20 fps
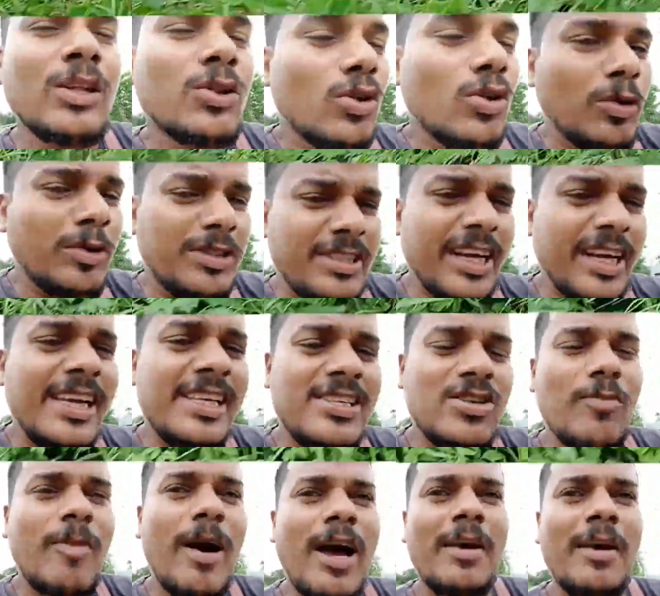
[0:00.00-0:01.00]
তো সেই
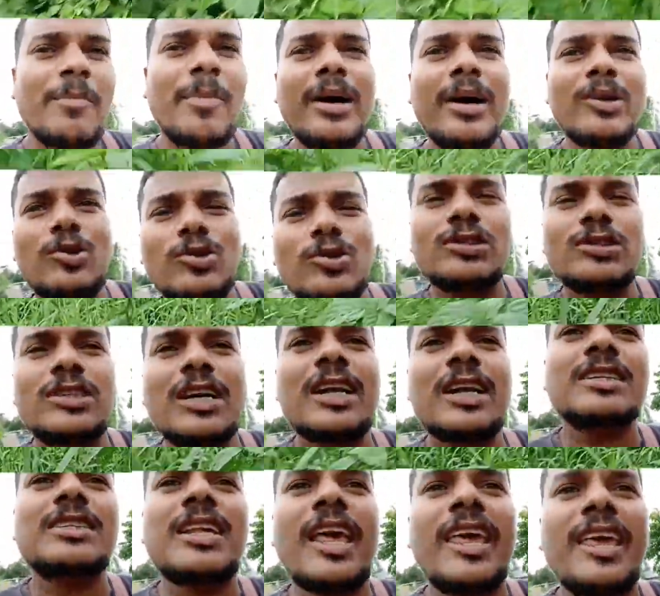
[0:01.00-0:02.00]
সময় মানুষ যারা
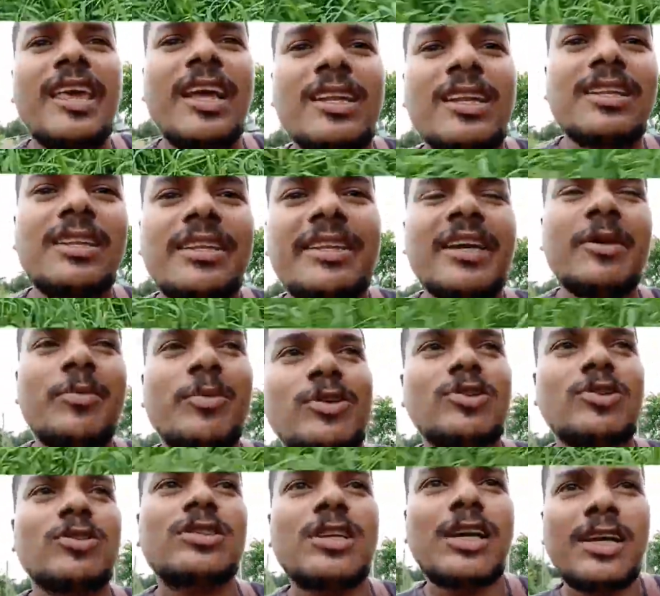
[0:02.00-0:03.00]
সাইকেল নিয়ে
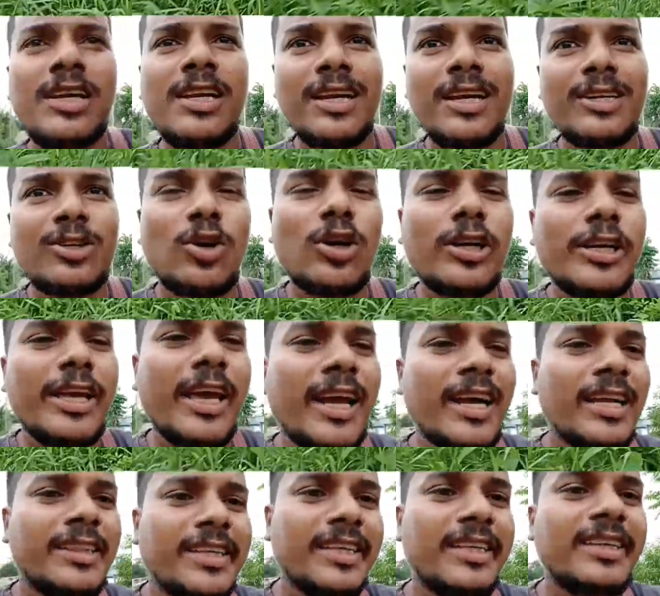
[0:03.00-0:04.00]
পথচারীরা টজ এক
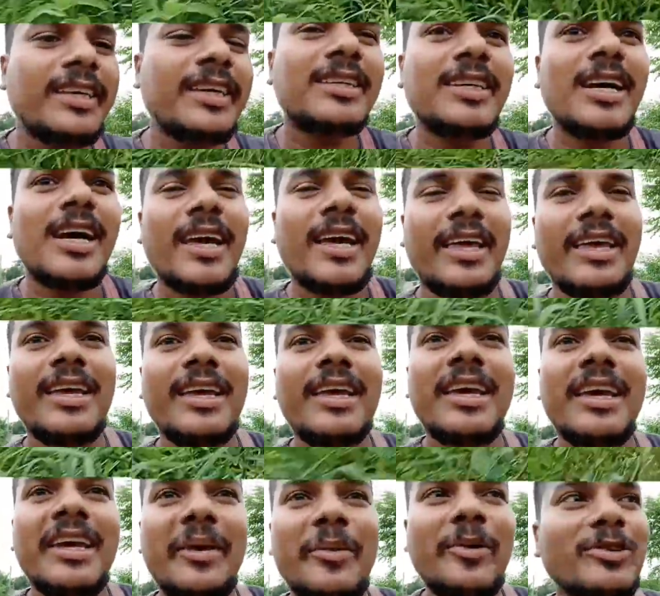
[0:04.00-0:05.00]
হাতে নিয়ে যায়
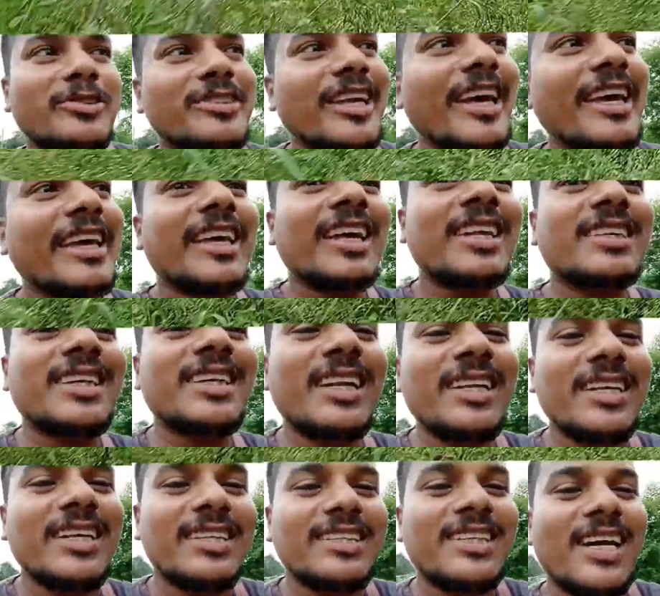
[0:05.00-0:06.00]
এবং সাইকেল
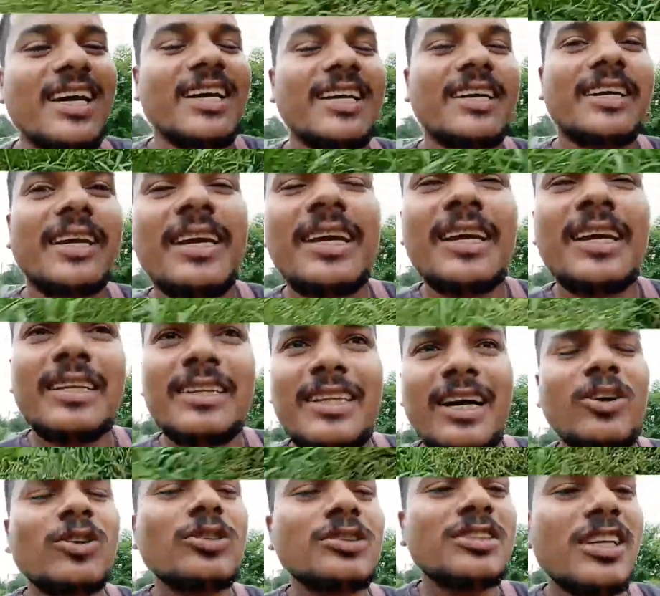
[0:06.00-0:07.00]
চালিয়ে যায়
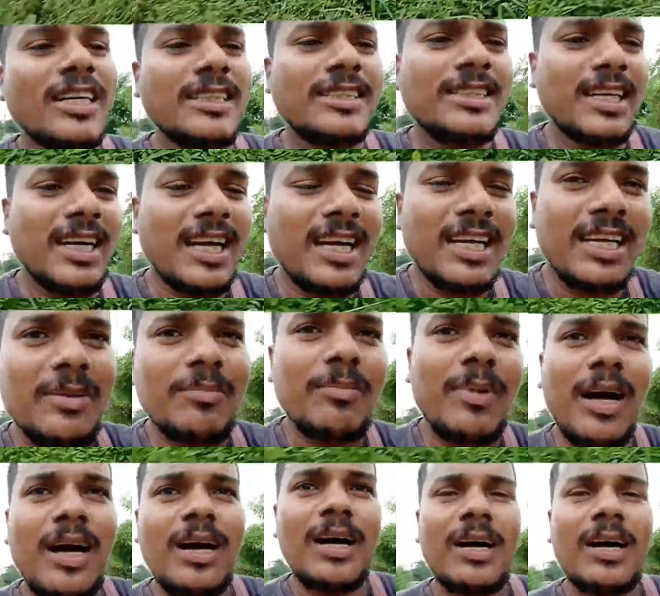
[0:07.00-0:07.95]
তখন চার চাকা কিংবা